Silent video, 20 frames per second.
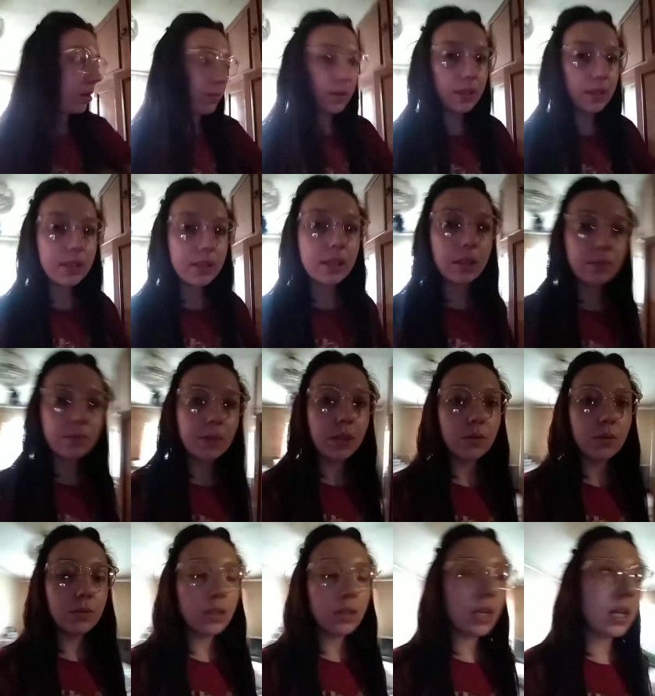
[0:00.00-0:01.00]
близких мне
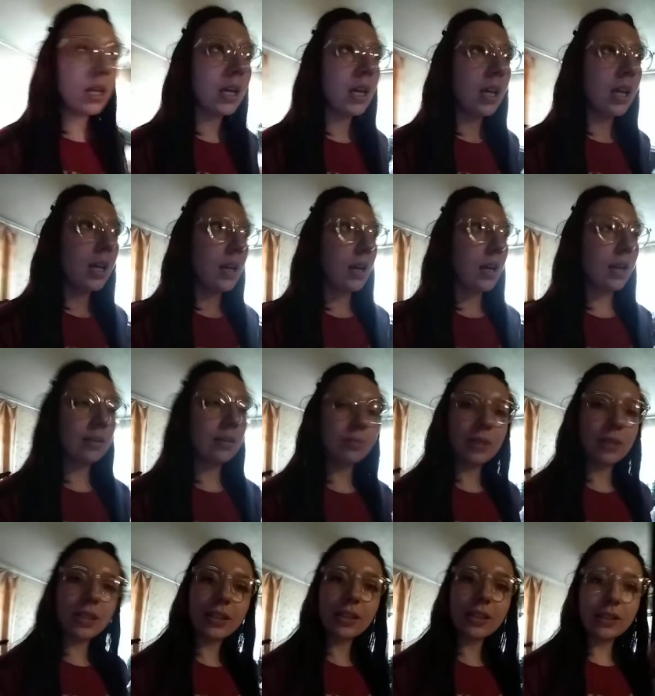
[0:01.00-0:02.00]
людей, а от
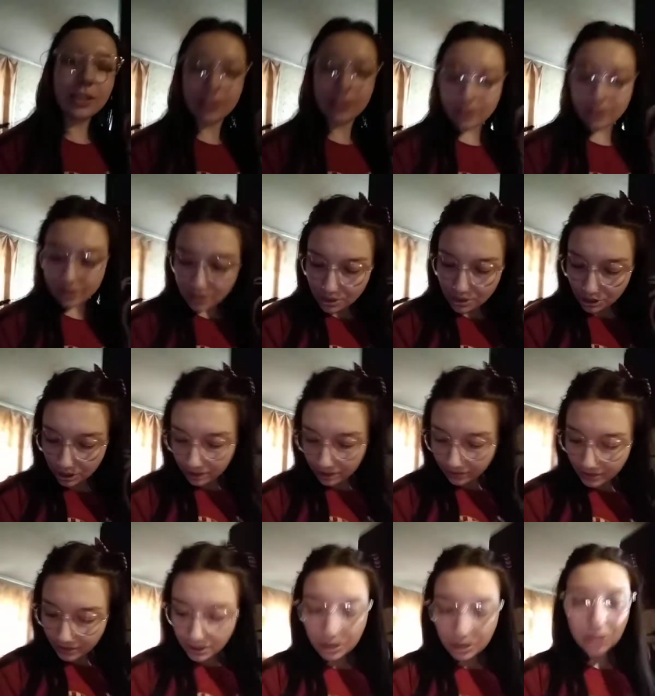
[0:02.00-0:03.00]
мнения 30
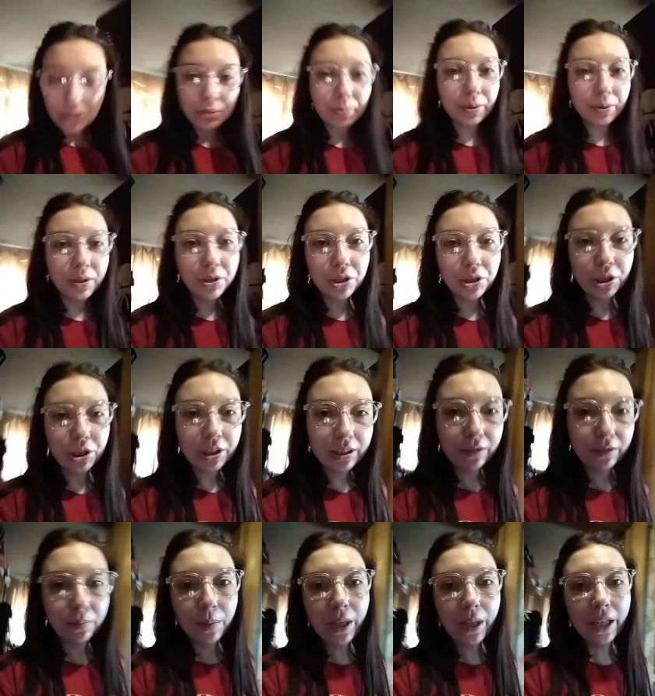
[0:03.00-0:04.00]
человек, чтобы они еще и
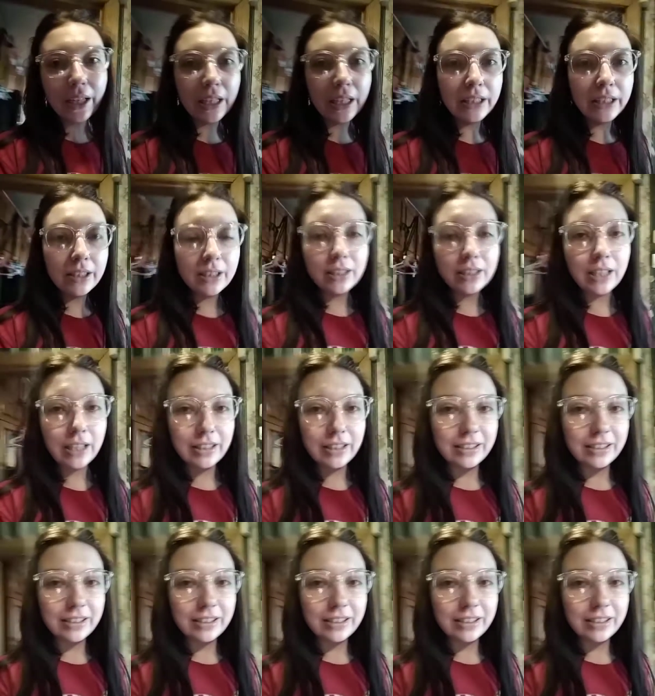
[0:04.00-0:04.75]
совпали, я никогда не